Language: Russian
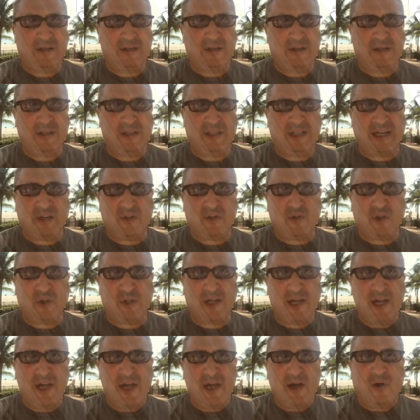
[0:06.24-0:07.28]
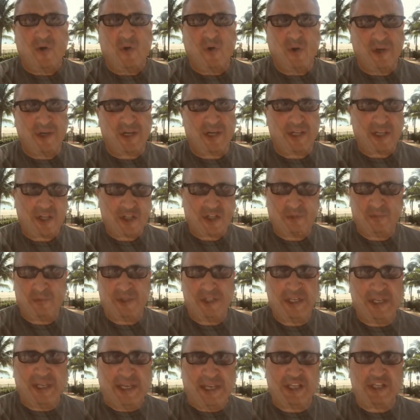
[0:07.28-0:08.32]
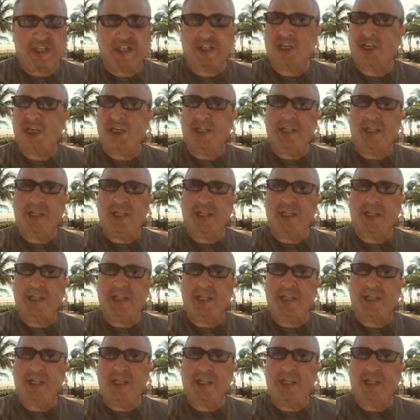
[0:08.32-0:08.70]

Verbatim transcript: и так долго, он, конечно, психически